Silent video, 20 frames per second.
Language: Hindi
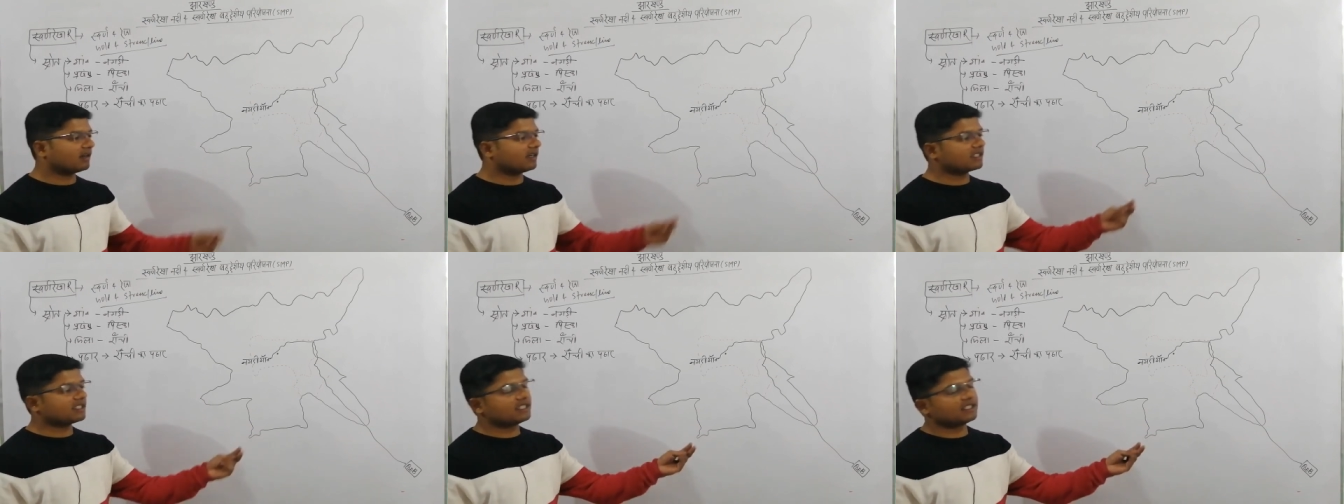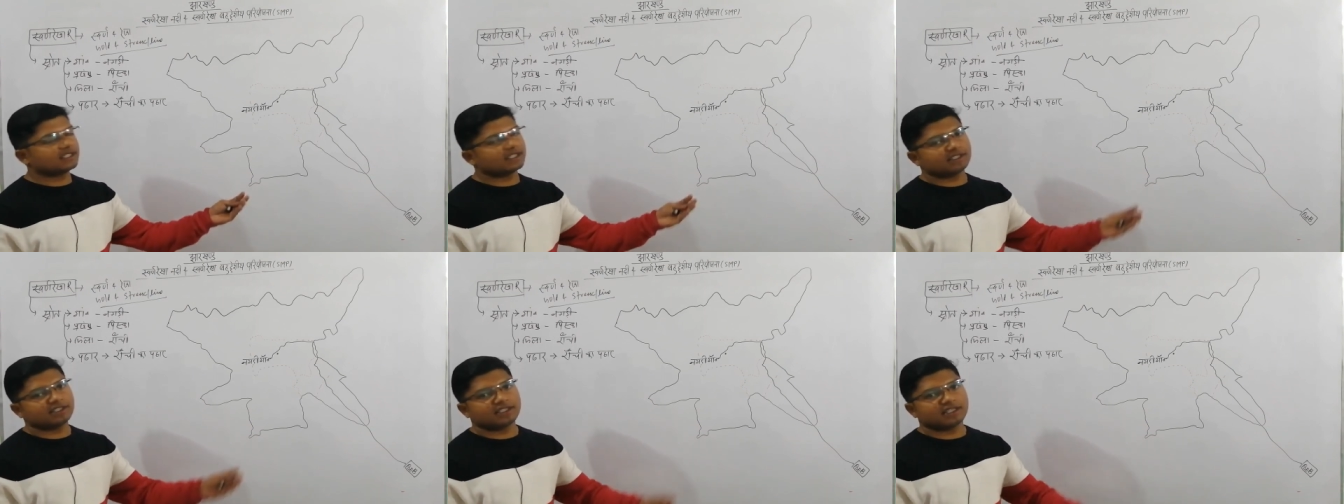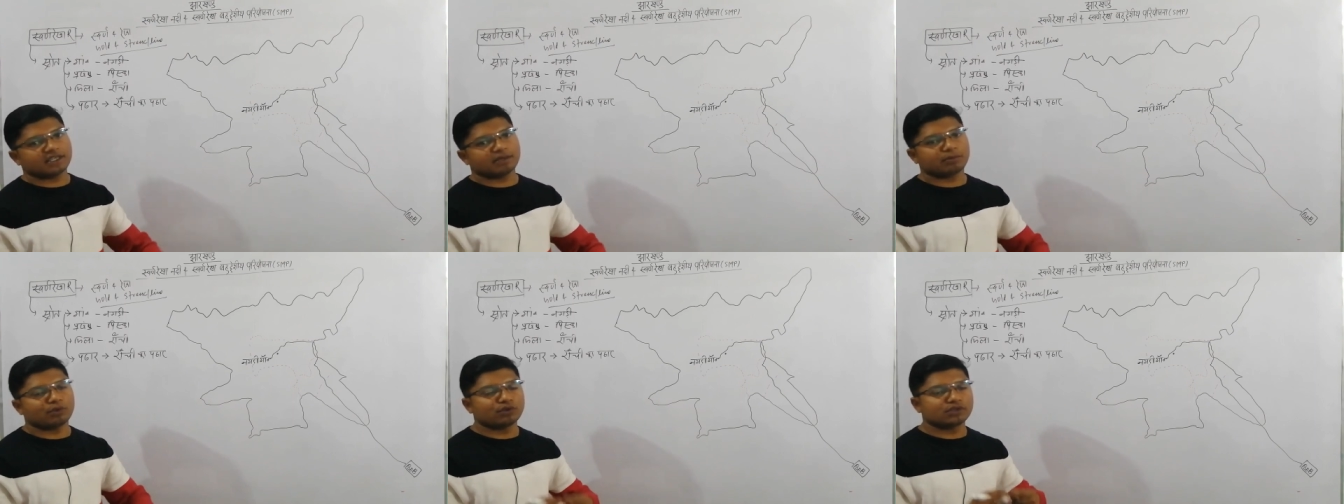कांची नदी
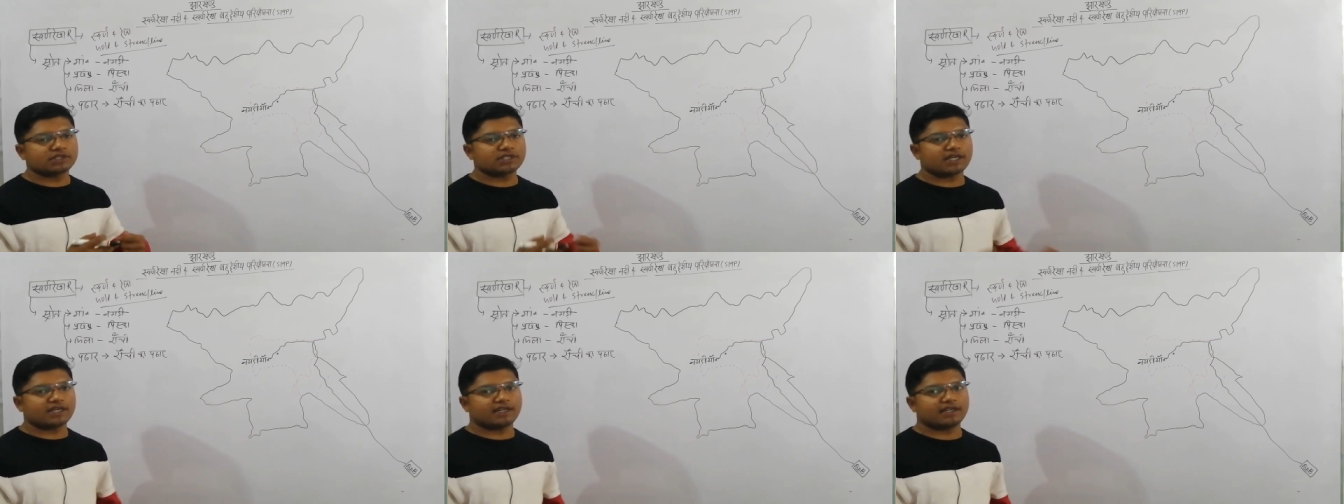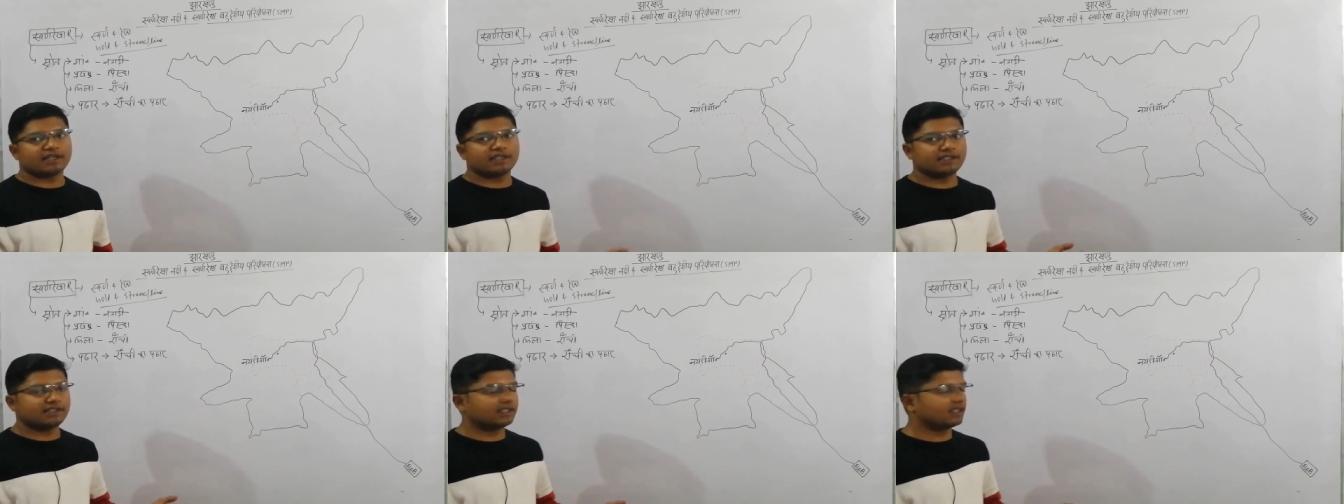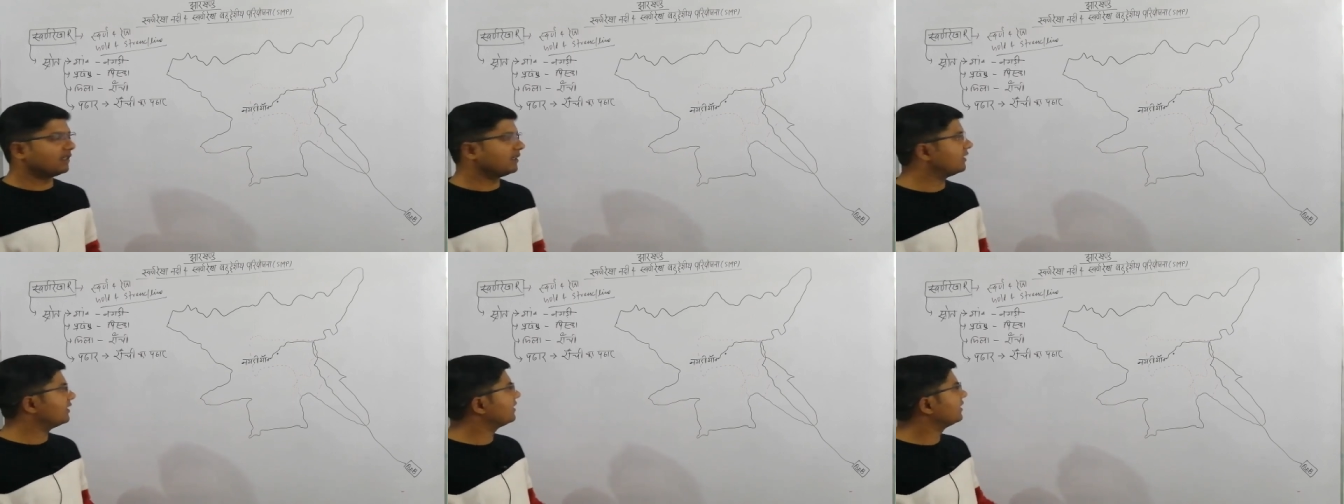रहे बहुत सारी
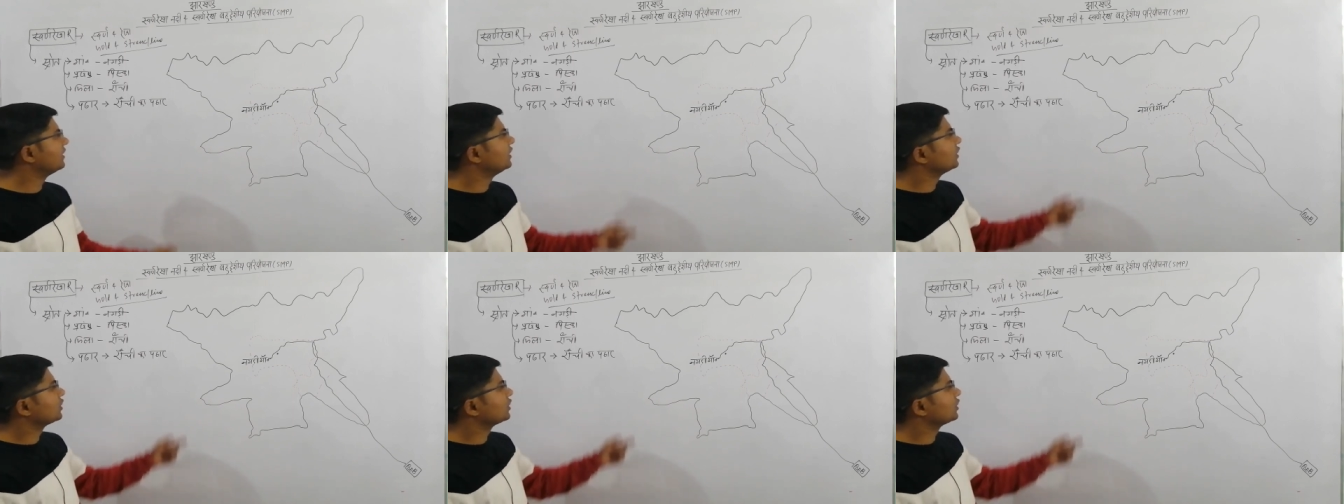नदियाँ हैं